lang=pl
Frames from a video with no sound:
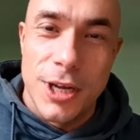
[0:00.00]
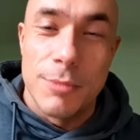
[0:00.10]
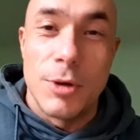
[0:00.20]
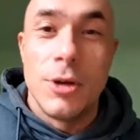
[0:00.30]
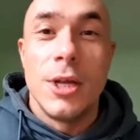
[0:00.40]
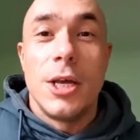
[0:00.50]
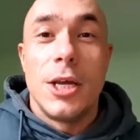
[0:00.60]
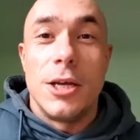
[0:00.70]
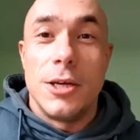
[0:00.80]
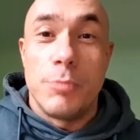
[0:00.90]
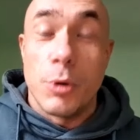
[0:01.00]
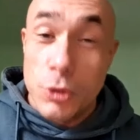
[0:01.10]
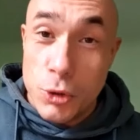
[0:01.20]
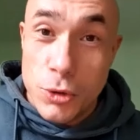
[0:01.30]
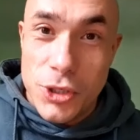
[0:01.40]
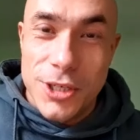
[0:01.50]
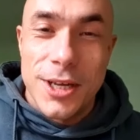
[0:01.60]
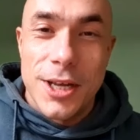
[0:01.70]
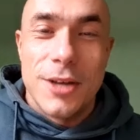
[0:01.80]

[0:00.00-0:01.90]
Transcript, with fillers: albo e, podrzuci,